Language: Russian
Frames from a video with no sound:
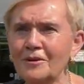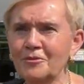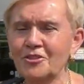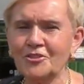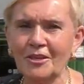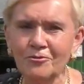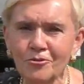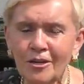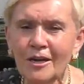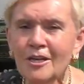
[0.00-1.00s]
вообще с
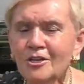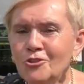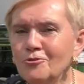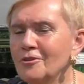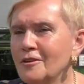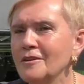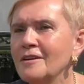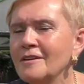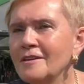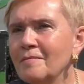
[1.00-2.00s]
того, что
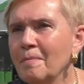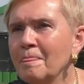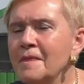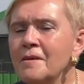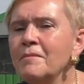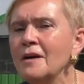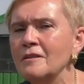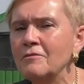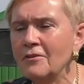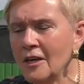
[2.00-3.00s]
э,
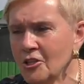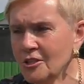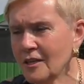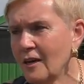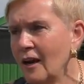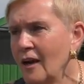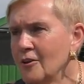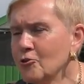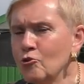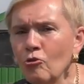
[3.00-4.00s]
немаловажно
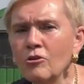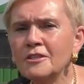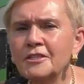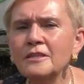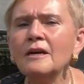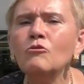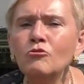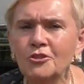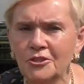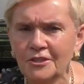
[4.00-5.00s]
то, где
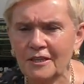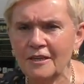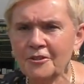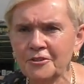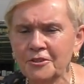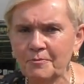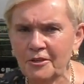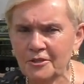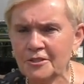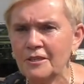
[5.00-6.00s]
находится эта
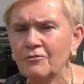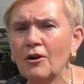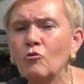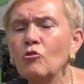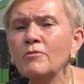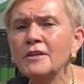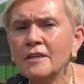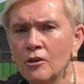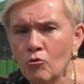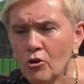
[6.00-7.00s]
теплица, в каком
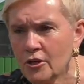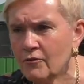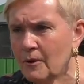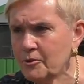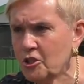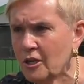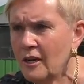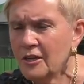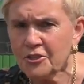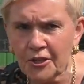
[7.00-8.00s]
регионе вообще
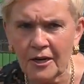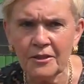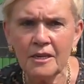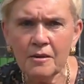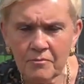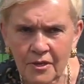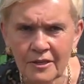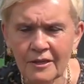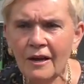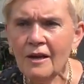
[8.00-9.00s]
страны,
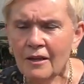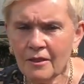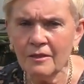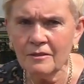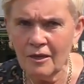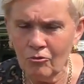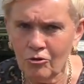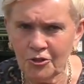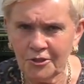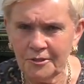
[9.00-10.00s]
мира
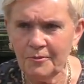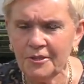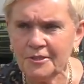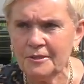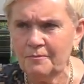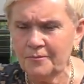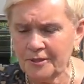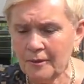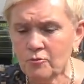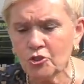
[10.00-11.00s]
находится теплица.
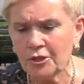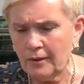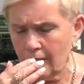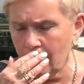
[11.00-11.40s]
Потому что,